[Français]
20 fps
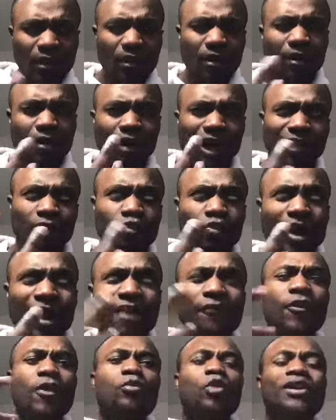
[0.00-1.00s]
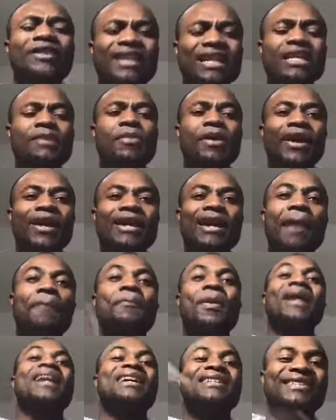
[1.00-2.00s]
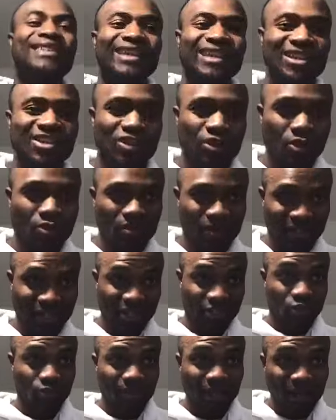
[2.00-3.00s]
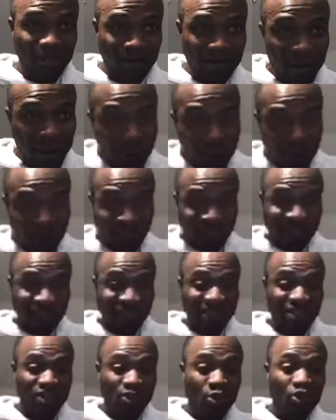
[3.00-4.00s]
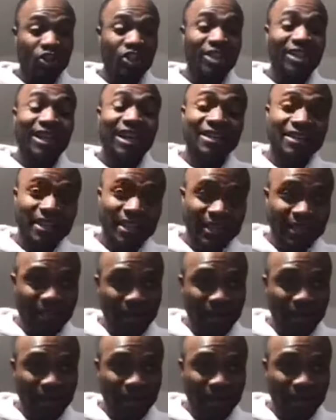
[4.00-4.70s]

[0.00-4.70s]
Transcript: euh, en tout cas un formulaire délibéré par la direction nationale, par la direction générale de